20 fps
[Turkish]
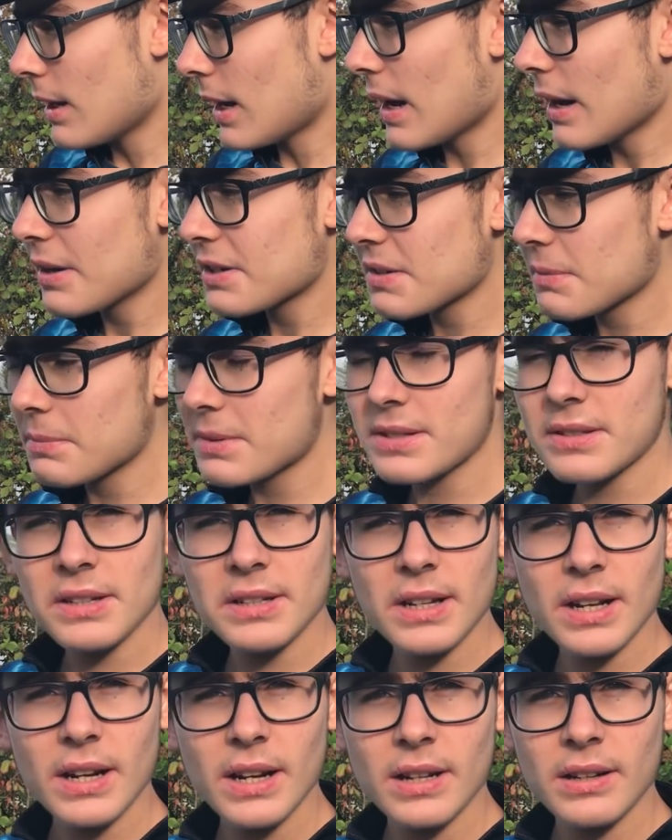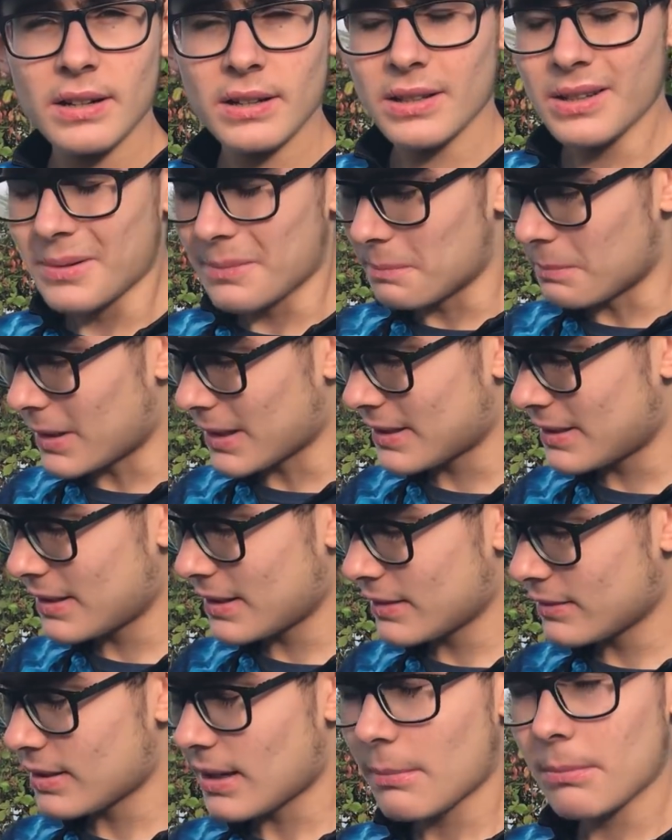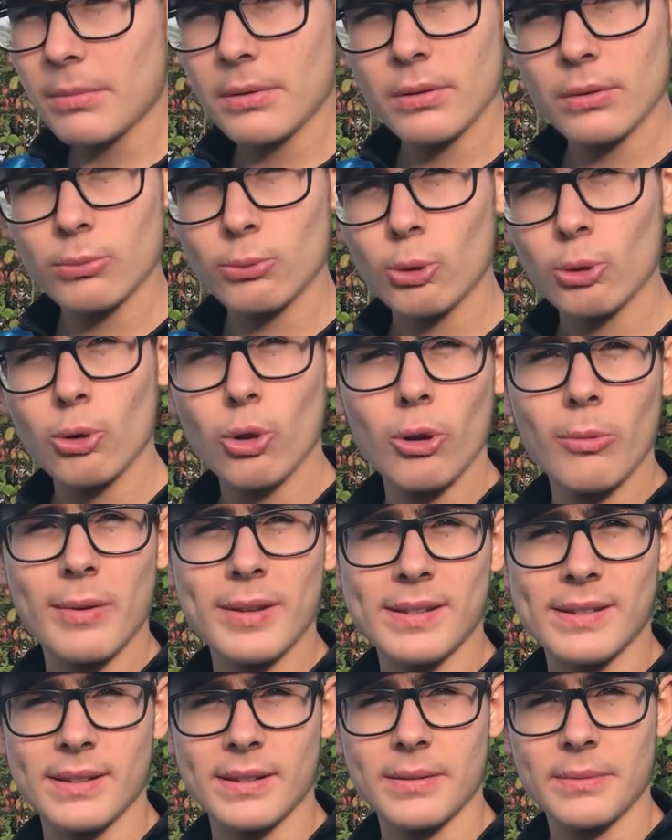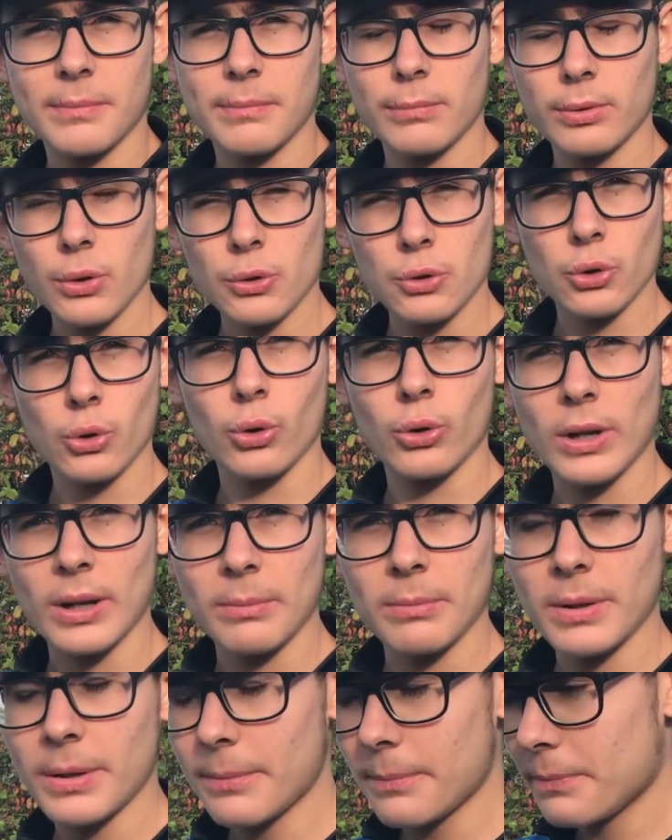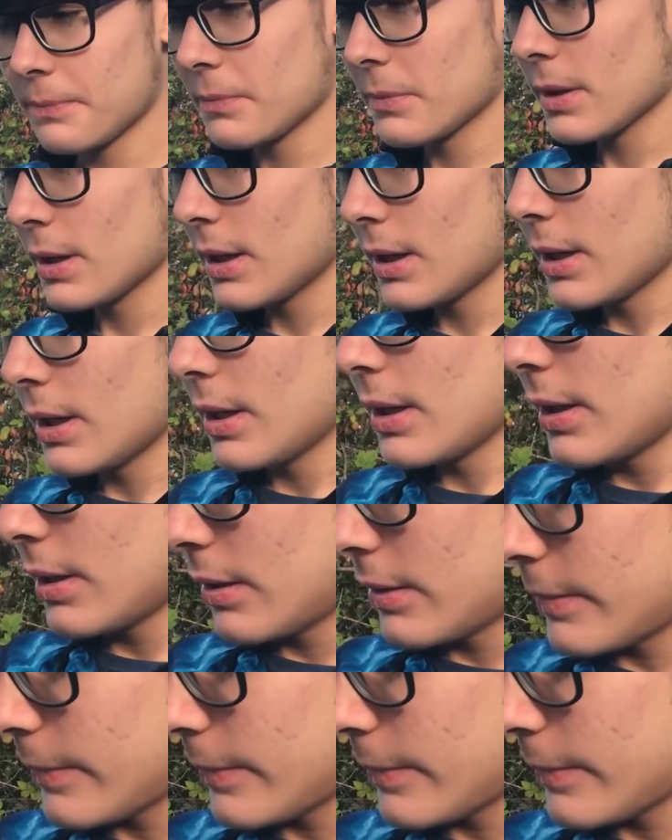ayrıca misinayla alakalı makinenin tam dolu olması. Bu Mesela bakabilir miyiz? Nasıl?